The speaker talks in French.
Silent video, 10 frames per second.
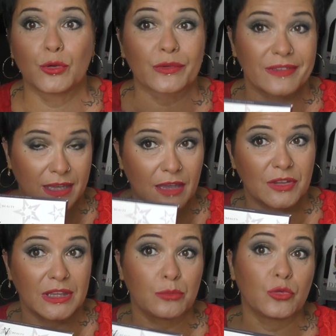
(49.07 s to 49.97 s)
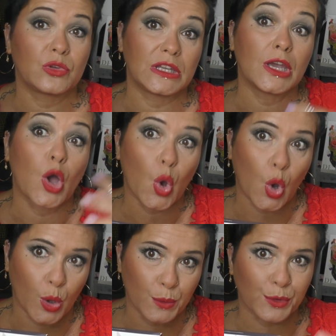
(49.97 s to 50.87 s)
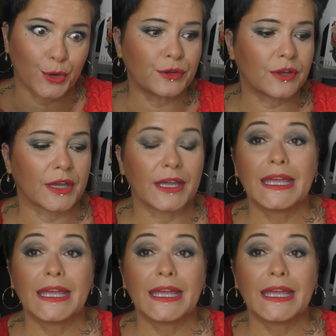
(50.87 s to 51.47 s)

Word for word: donc c'est KVD Beauty entre autres.